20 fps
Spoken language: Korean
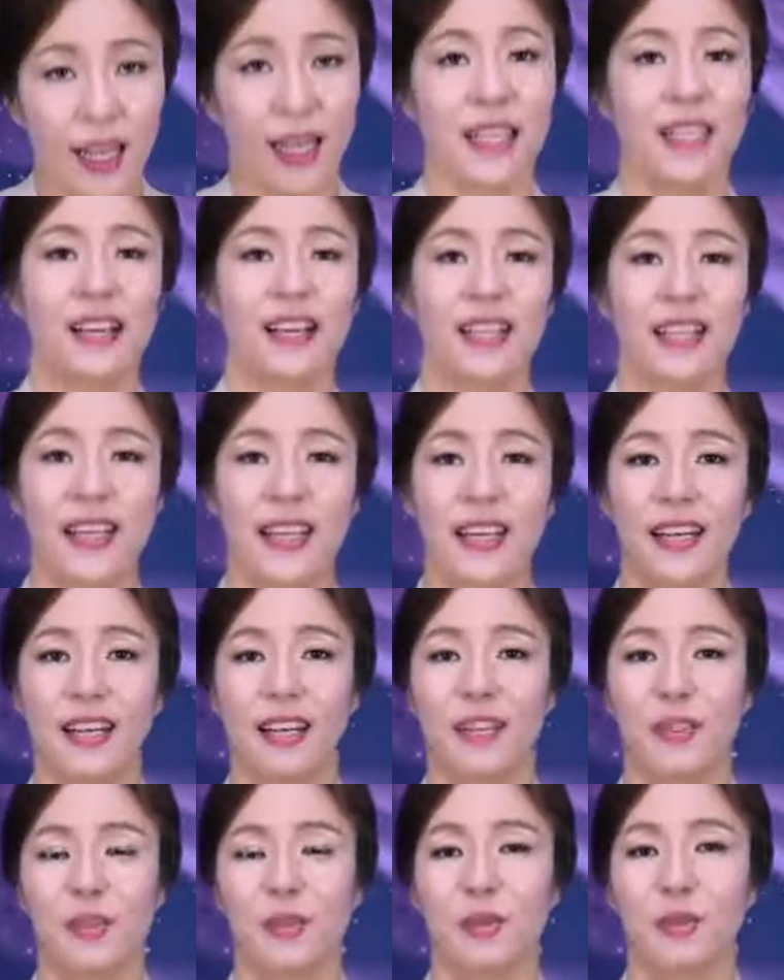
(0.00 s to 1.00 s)

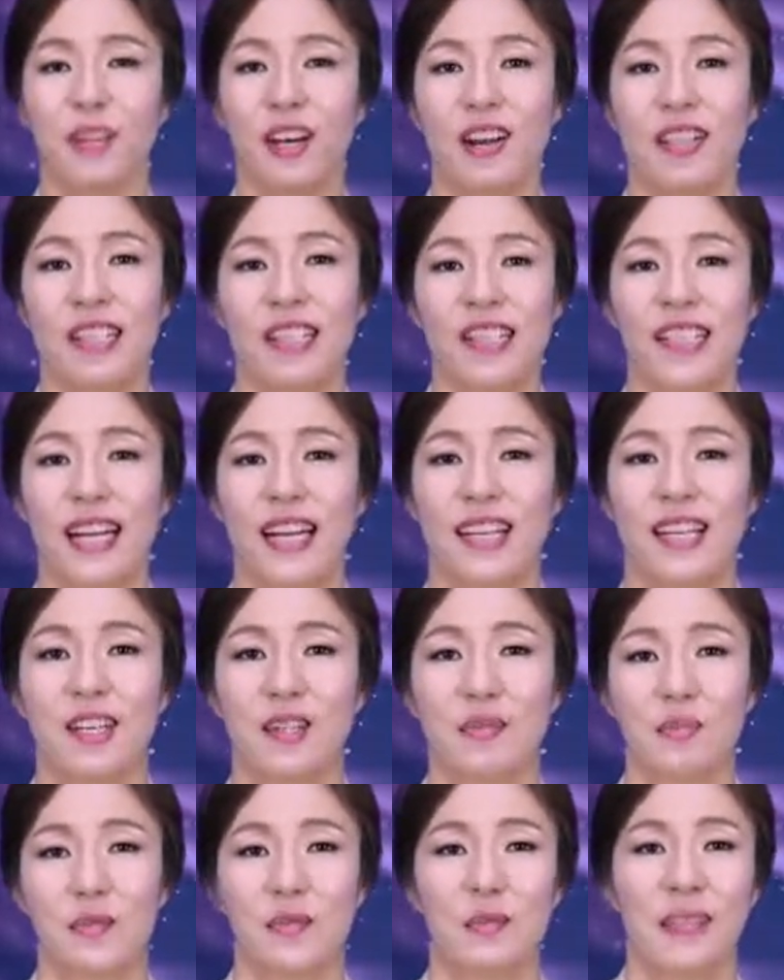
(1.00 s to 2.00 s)
안녕하세요. 소나우스
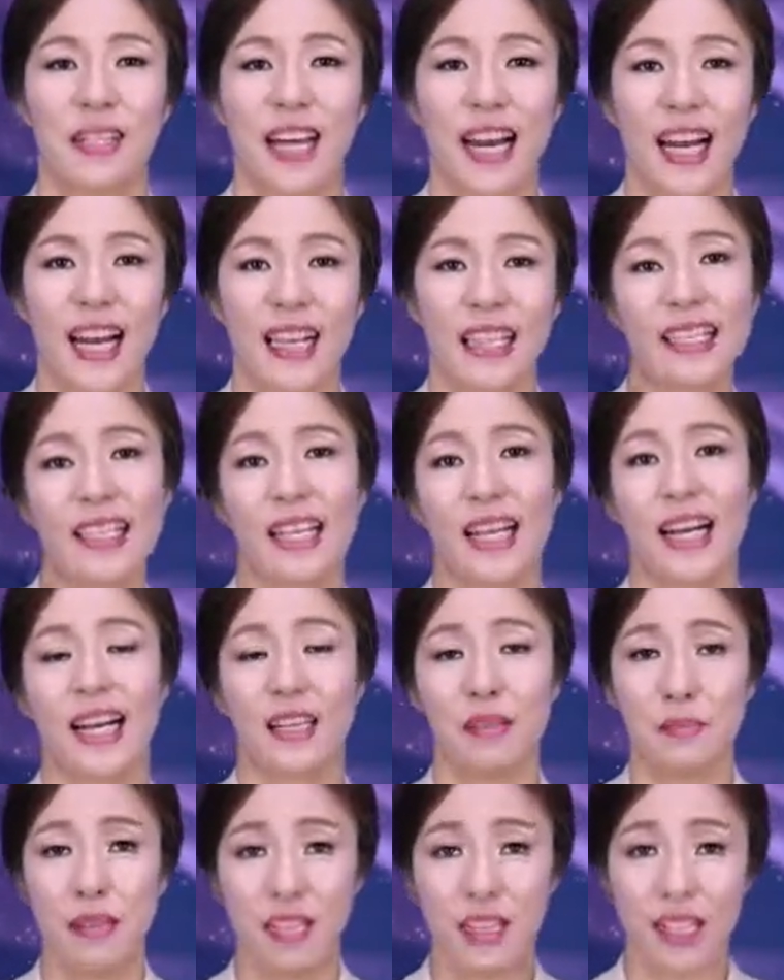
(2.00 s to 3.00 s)
장경미입니다. 자,
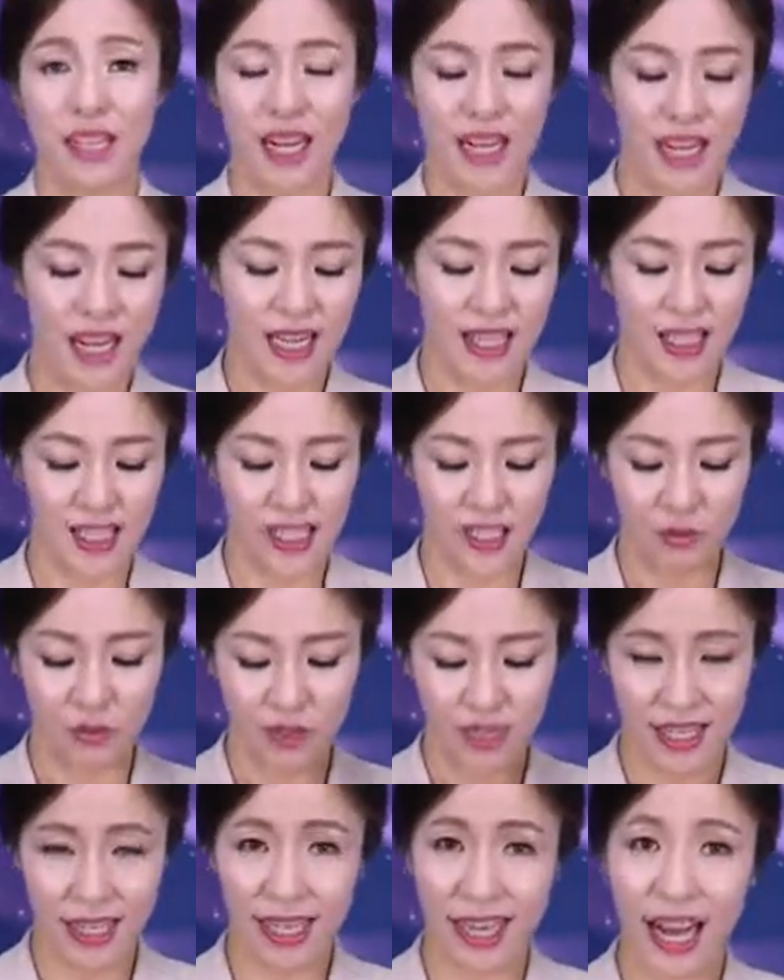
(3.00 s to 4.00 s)
이번 시간에는
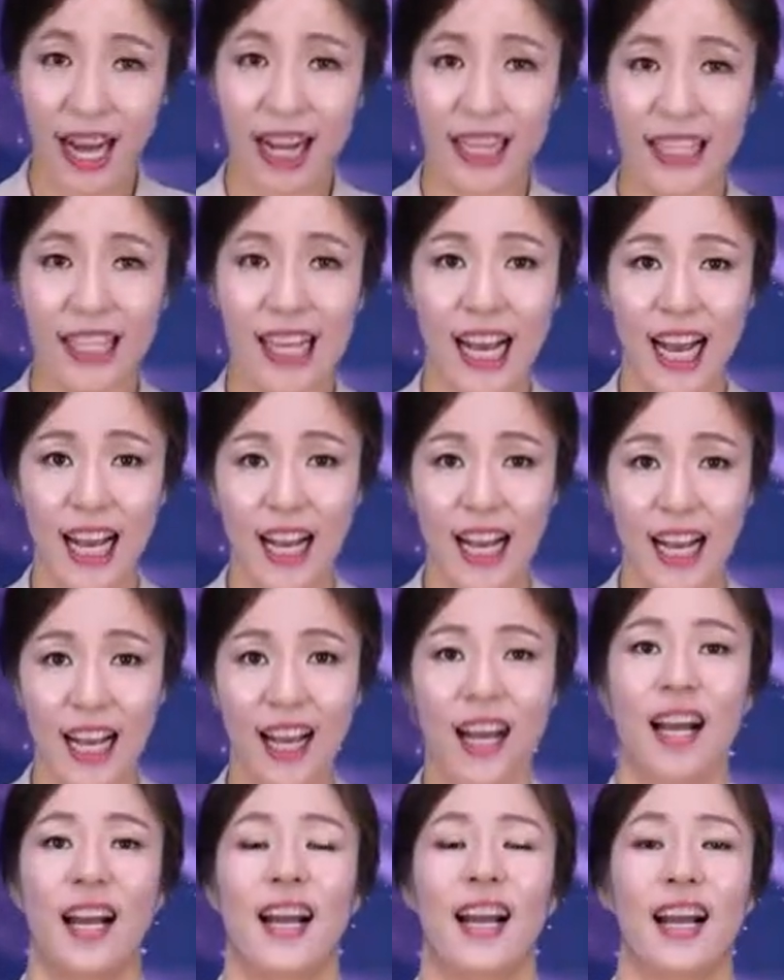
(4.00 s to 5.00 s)
우리 카디악,
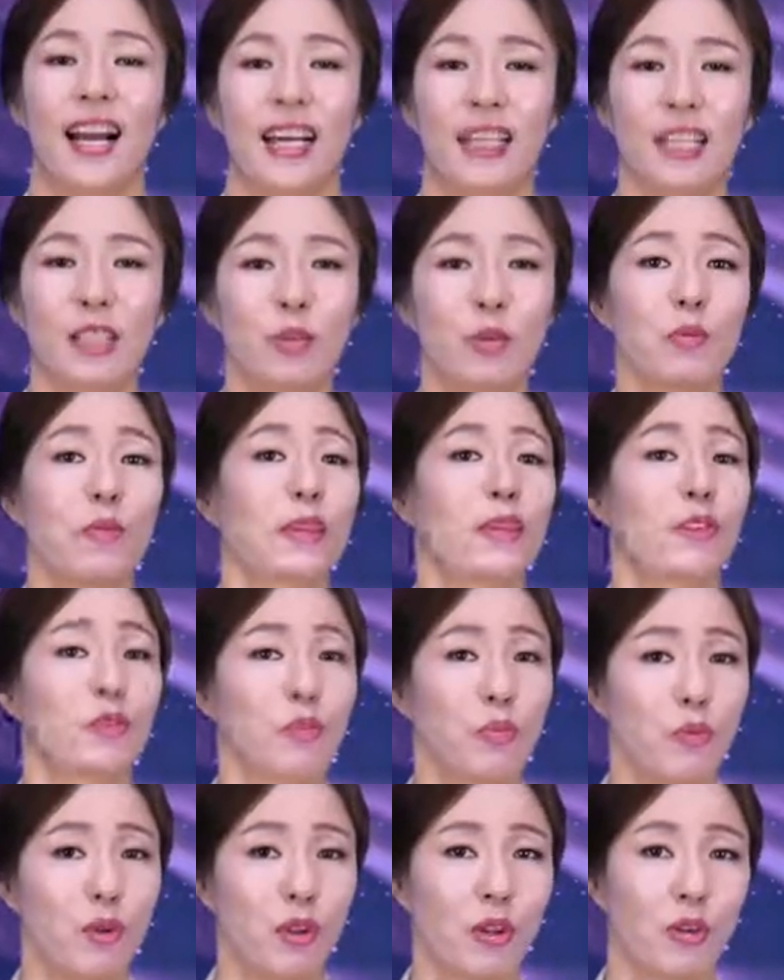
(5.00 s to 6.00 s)
아나토미를
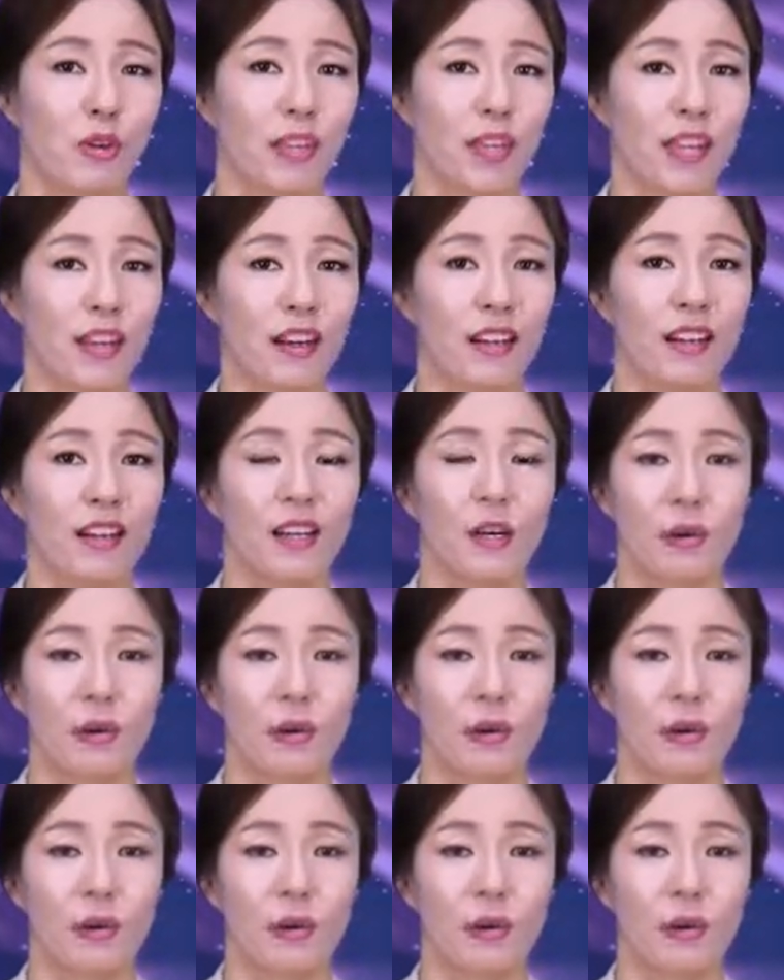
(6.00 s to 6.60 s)
좀 보려고 그래요.